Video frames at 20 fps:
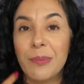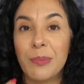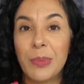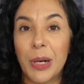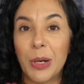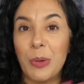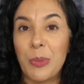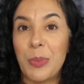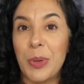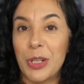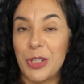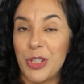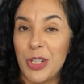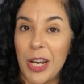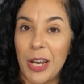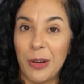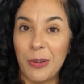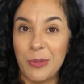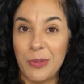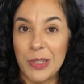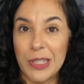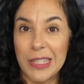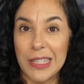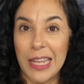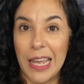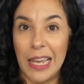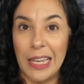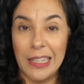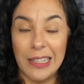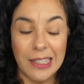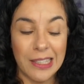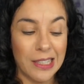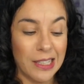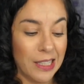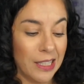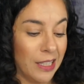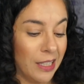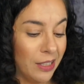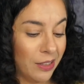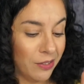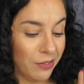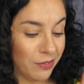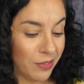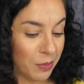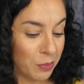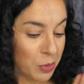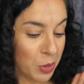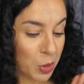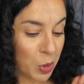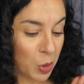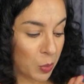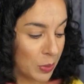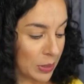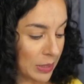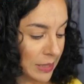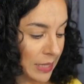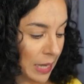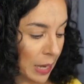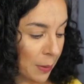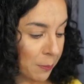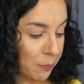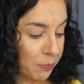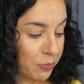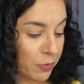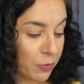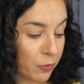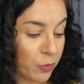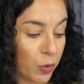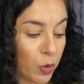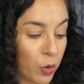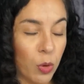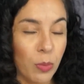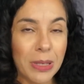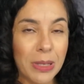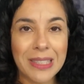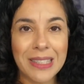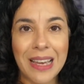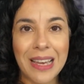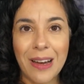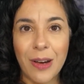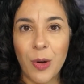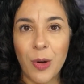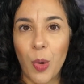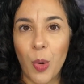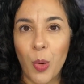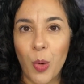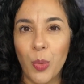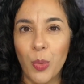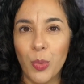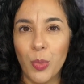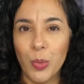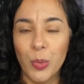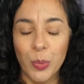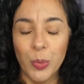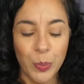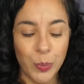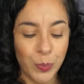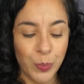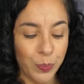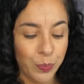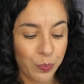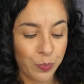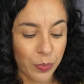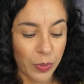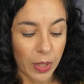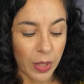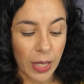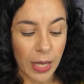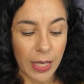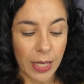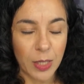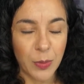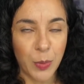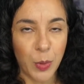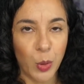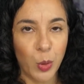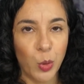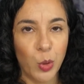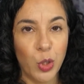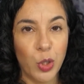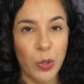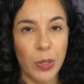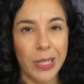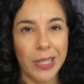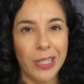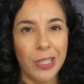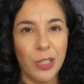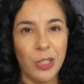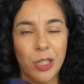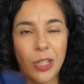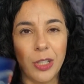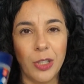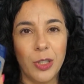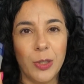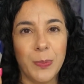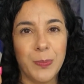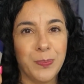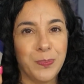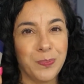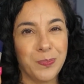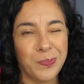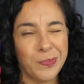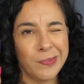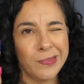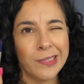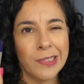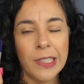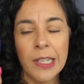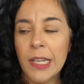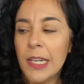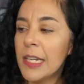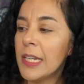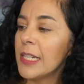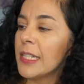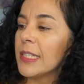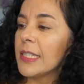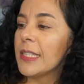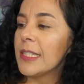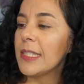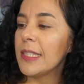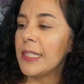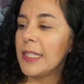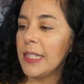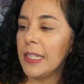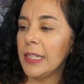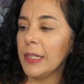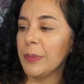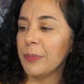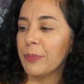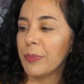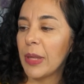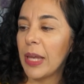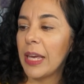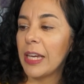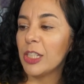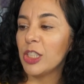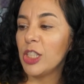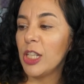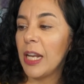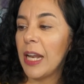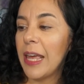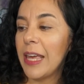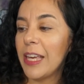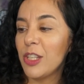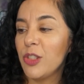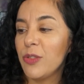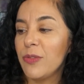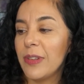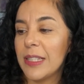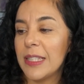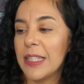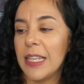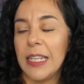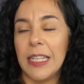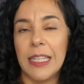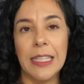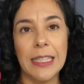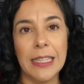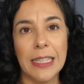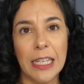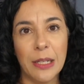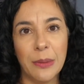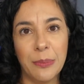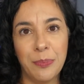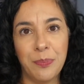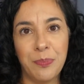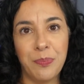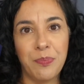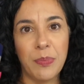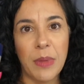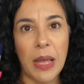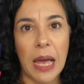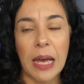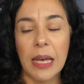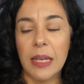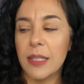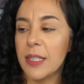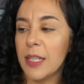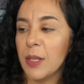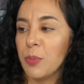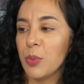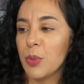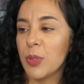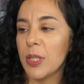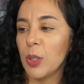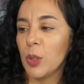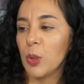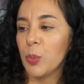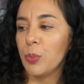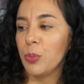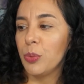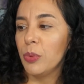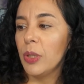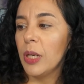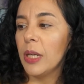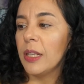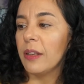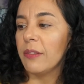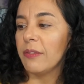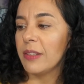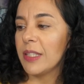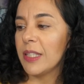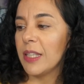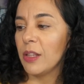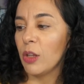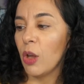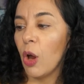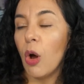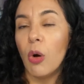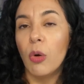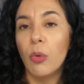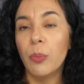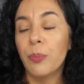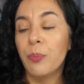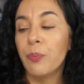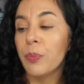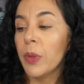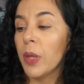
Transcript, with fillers: para compartilhar com vocês e vamos começar. Vou começar com esse produtinho aqui, gente. Sim, é a geleia de vaselina, tá? 100% pura, da Vazenol.